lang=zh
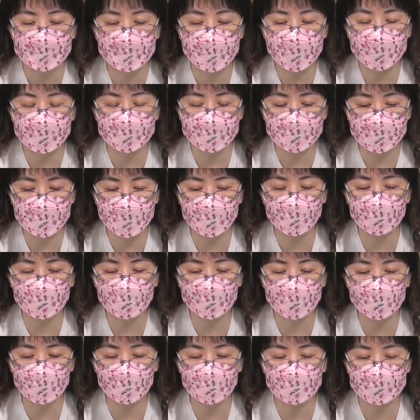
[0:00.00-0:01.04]
但耶
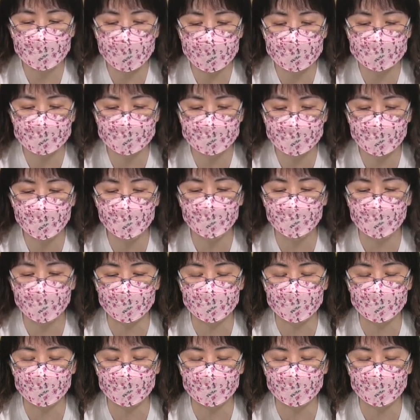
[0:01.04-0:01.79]
稣他证